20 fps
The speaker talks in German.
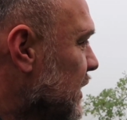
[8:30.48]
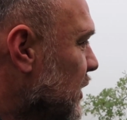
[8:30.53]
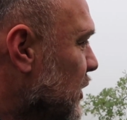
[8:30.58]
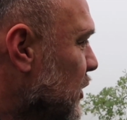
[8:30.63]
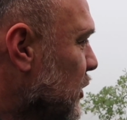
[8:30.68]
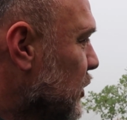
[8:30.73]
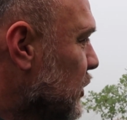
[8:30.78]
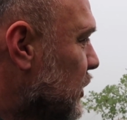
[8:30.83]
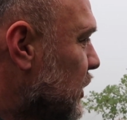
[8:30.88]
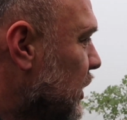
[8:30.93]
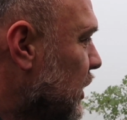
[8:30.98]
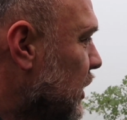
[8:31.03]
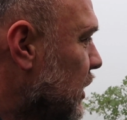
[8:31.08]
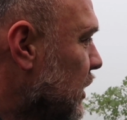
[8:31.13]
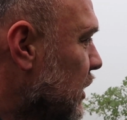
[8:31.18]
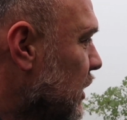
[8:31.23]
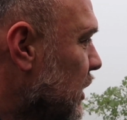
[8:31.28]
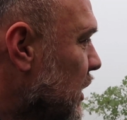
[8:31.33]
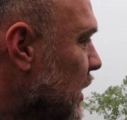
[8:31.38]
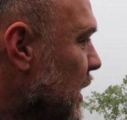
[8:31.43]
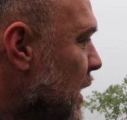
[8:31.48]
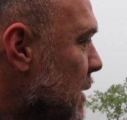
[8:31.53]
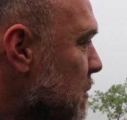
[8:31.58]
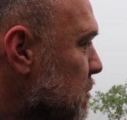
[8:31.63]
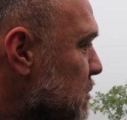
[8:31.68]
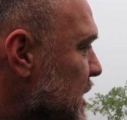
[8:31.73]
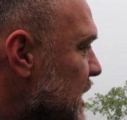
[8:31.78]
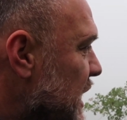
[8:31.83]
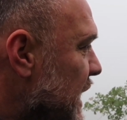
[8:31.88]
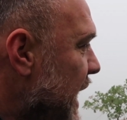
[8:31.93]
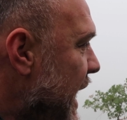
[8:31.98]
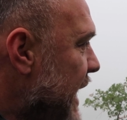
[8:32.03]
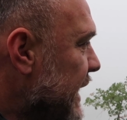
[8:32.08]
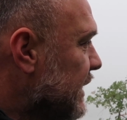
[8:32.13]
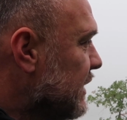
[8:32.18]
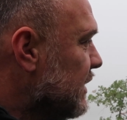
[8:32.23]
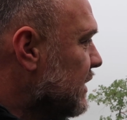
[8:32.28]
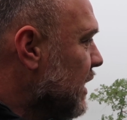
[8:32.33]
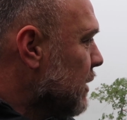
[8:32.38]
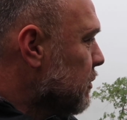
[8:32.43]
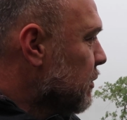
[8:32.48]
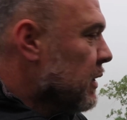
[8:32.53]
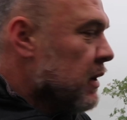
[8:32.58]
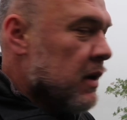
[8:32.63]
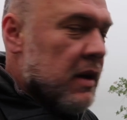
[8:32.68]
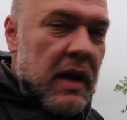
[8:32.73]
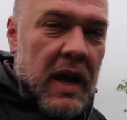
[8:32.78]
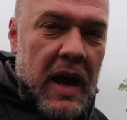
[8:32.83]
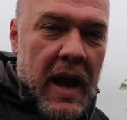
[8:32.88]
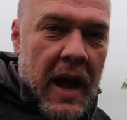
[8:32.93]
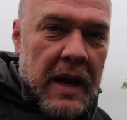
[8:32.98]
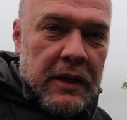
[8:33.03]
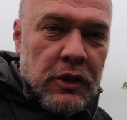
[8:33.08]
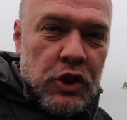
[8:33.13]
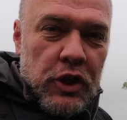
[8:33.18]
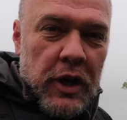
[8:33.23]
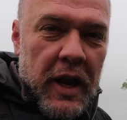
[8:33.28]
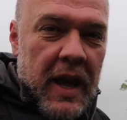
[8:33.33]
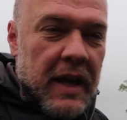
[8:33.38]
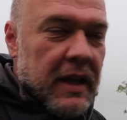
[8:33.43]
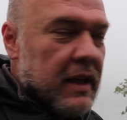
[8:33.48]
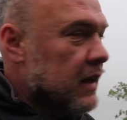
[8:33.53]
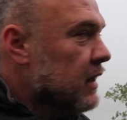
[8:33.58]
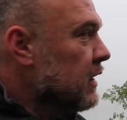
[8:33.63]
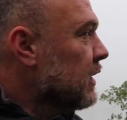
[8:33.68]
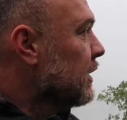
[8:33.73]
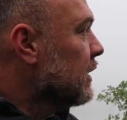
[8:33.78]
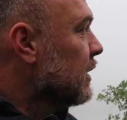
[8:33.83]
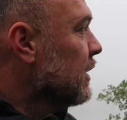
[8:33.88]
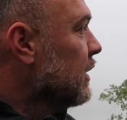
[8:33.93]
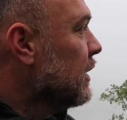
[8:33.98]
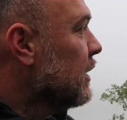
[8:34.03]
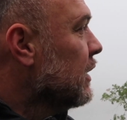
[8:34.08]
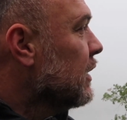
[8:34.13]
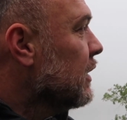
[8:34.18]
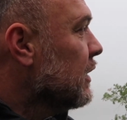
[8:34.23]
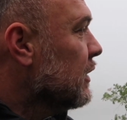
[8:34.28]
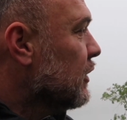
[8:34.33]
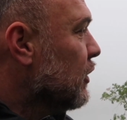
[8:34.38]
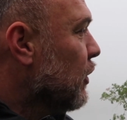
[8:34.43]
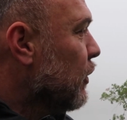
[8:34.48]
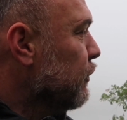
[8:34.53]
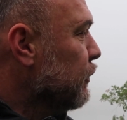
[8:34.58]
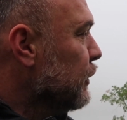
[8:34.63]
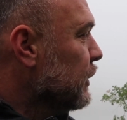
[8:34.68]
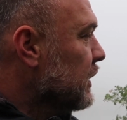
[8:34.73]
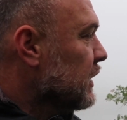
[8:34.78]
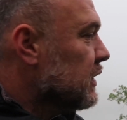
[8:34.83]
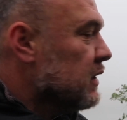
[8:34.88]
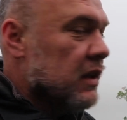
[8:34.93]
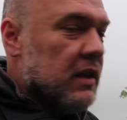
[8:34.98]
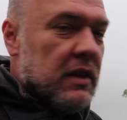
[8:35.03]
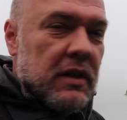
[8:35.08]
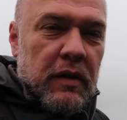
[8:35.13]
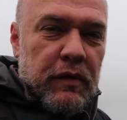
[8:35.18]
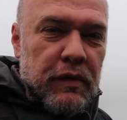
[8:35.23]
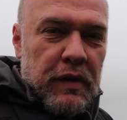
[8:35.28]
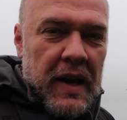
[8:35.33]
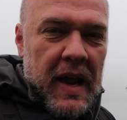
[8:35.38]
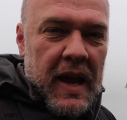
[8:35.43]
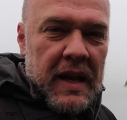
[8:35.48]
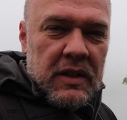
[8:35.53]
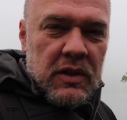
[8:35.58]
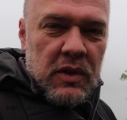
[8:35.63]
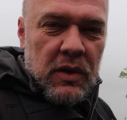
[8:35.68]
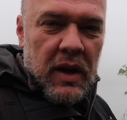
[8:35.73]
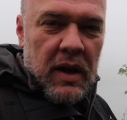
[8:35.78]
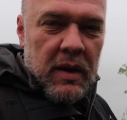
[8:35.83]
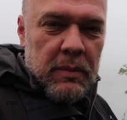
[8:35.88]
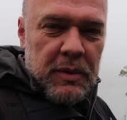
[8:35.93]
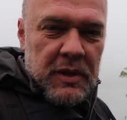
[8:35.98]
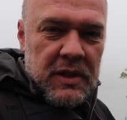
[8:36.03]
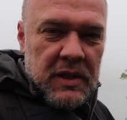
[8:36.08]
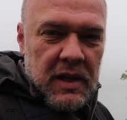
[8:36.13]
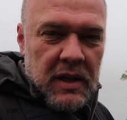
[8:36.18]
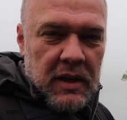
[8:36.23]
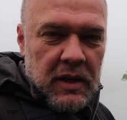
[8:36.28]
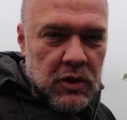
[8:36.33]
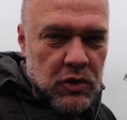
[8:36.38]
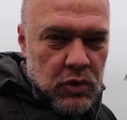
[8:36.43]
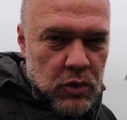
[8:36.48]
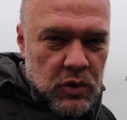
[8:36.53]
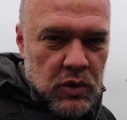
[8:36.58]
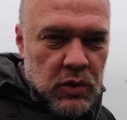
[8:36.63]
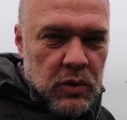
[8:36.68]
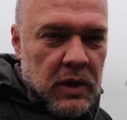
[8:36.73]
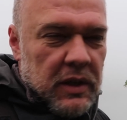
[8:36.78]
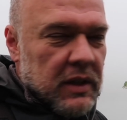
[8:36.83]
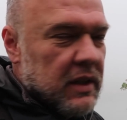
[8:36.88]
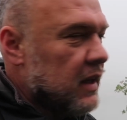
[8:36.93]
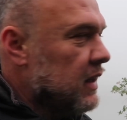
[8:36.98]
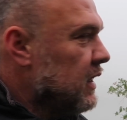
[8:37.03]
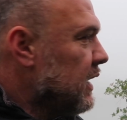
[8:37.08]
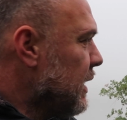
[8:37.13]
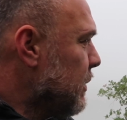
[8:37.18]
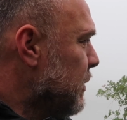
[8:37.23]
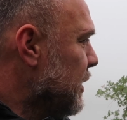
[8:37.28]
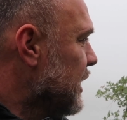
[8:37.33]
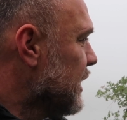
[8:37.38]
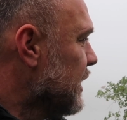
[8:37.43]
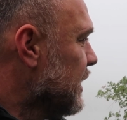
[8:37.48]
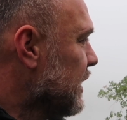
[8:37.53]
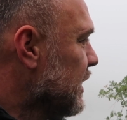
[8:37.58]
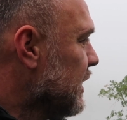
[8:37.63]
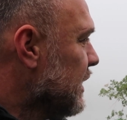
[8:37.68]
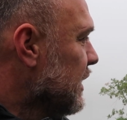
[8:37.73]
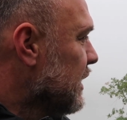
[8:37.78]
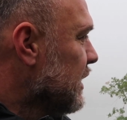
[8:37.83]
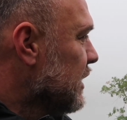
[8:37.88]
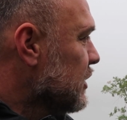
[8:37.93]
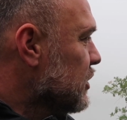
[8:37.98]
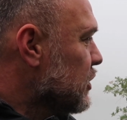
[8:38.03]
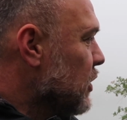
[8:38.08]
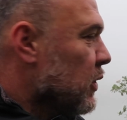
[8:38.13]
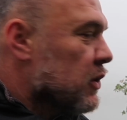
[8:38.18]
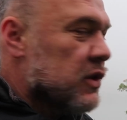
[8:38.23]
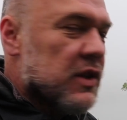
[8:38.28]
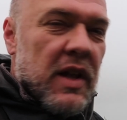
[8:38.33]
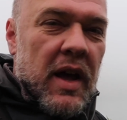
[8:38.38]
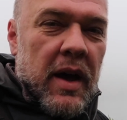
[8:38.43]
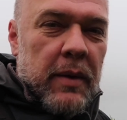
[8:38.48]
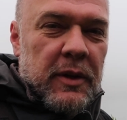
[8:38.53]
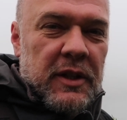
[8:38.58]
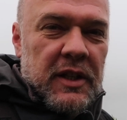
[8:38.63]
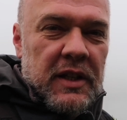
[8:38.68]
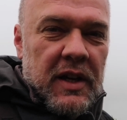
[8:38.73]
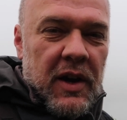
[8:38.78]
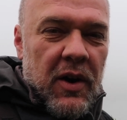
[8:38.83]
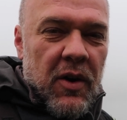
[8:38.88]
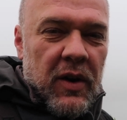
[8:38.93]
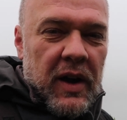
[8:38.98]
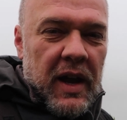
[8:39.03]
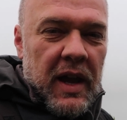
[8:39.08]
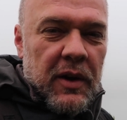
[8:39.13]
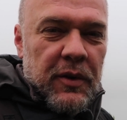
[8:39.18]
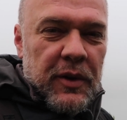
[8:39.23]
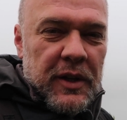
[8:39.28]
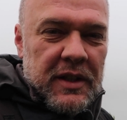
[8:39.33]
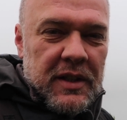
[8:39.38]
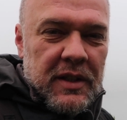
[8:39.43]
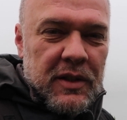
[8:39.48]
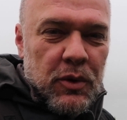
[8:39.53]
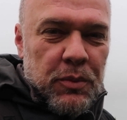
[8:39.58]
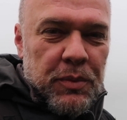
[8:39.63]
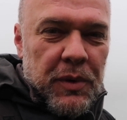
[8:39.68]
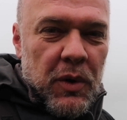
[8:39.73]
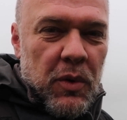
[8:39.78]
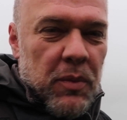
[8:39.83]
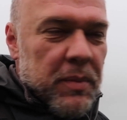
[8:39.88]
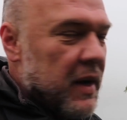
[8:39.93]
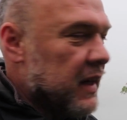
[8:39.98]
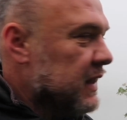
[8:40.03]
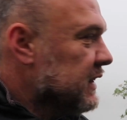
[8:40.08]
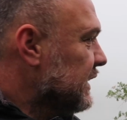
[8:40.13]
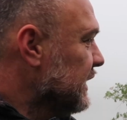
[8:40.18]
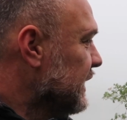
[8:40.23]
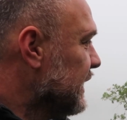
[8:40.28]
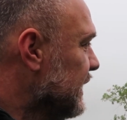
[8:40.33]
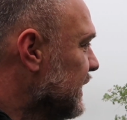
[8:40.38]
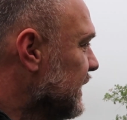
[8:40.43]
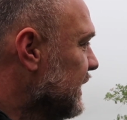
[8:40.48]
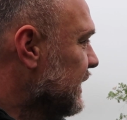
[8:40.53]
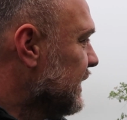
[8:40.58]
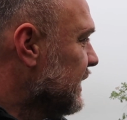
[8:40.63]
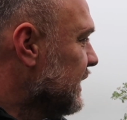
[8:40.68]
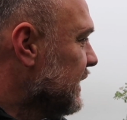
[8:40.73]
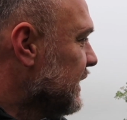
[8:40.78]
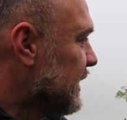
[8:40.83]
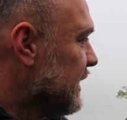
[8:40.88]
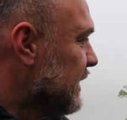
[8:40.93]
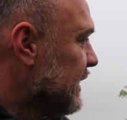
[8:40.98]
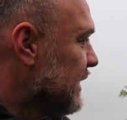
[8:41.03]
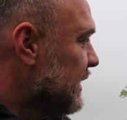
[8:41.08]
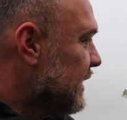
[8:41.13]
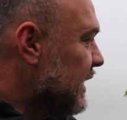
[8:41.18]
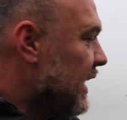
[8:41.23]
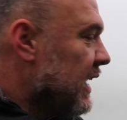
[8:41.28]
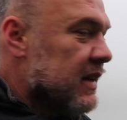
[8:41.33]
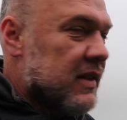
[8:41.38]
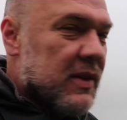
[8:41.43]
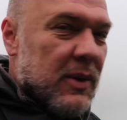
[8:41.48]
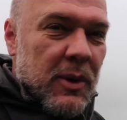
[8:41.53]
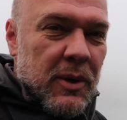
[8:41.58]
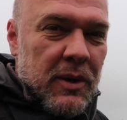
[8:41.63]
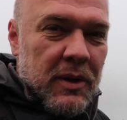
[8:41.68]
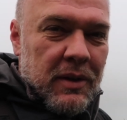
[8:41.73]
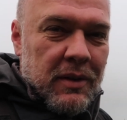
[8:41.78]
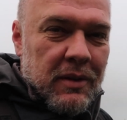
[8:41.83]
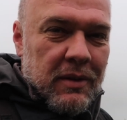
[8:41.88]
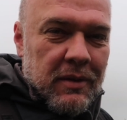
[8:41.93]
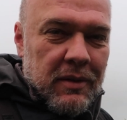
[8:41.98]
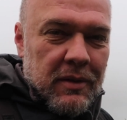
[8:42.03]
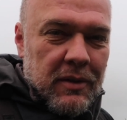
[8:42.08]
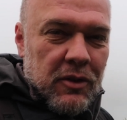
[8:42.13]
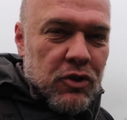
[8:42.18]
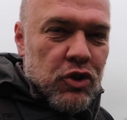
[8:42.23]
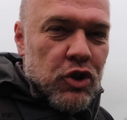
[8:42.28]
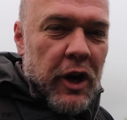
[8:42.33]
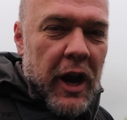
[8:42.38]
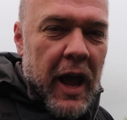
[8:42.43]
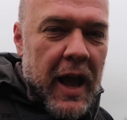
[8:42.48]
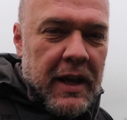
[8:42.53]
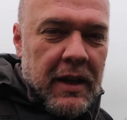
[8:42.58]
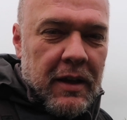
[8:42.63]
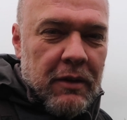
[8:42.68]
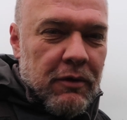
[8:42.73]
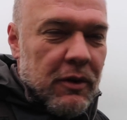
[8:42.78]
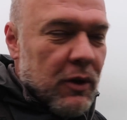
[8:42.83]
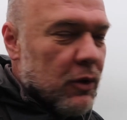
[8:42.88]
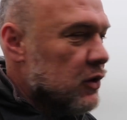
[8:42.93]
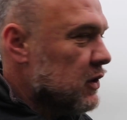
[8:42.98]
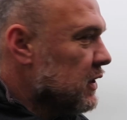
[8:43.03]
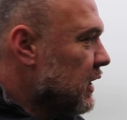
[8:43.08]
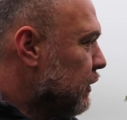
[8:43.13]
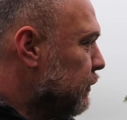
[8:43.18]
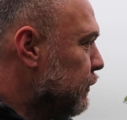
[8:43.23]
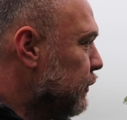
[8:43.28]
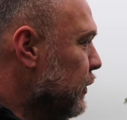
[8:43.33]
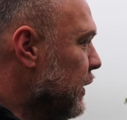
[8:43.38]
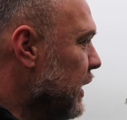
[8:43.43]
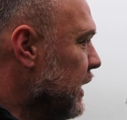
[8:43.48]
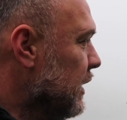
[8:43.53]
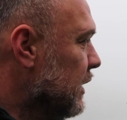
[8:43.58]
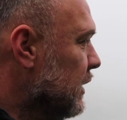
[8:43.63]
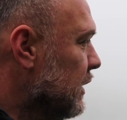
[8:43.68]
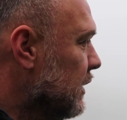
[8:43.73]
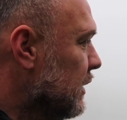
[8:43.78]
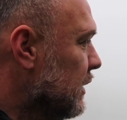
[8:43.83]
und mich langsam anschleichen und hoffe, dass ich dann vielleicht sogar ein bisschen geschützt durch den Nebel Chancen habe, die Graureiher heute zu beobachten. Also schleichen wir uns nach vor.